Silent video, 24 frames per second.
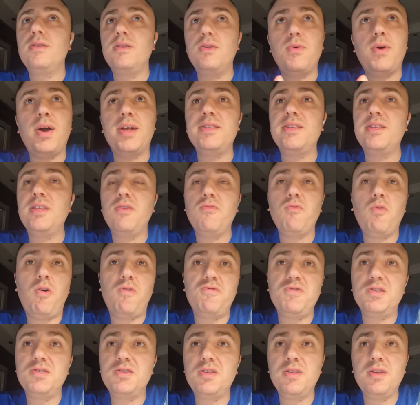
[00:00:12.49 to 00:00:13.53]
لو حد في
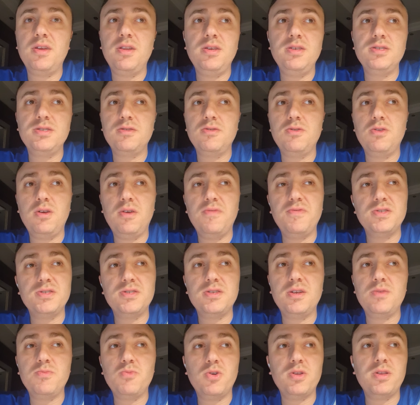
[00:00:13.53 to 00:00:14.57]
محافظات تانية ليه اللايف
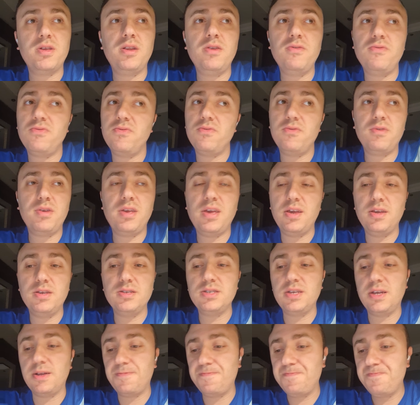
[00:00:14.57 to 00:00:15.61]
ستايل مختلف
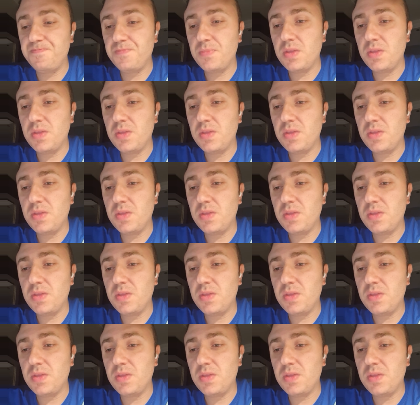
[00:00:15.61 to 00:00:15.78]
جايز يعني